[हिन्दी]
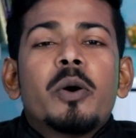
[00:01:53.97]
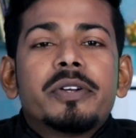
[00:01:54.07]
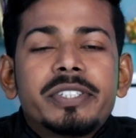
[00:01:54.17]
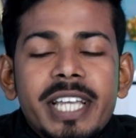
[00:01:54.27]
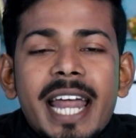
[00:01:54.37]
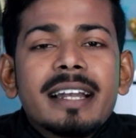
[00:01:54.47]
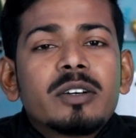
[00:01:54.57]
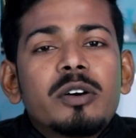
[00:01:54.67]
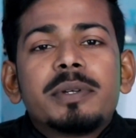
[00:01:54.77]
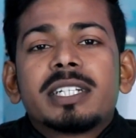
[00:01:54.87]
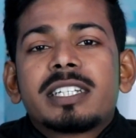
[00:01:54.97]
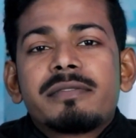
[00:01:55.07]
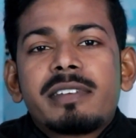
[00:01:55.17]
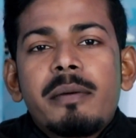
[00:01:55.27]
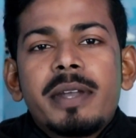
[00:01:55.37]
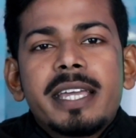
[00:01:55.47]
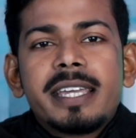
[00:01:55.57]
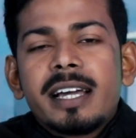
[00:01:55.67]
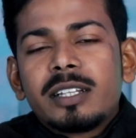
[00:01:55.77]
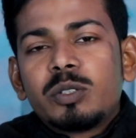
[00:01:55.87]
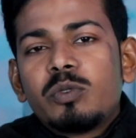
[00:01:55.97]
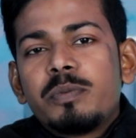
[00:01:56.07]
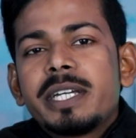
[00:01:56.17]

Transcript: और चैनल को अभी तक सब्सक्राइब नहीं किया तो वो